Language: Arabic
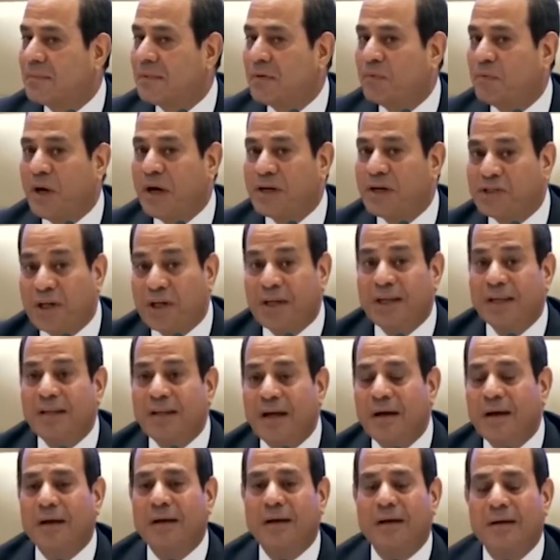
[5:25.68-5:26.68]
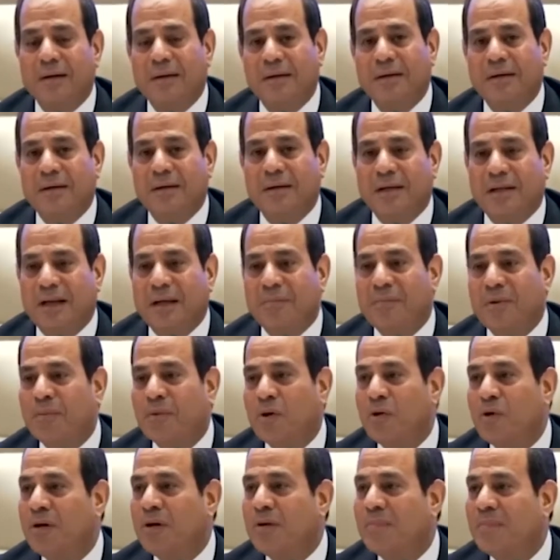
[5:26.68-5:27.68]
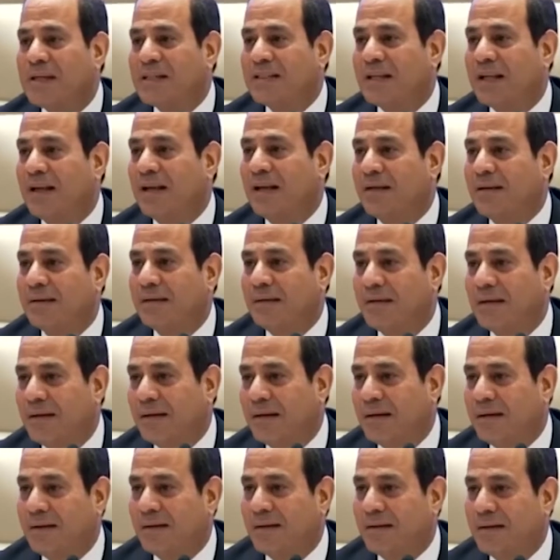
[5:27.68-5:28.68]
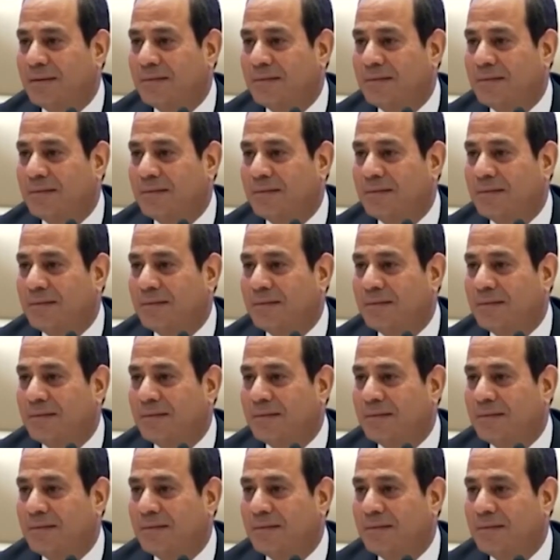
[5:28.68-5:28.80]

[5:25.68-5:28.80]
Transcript: وعشان كده لما بقول مثلا آه،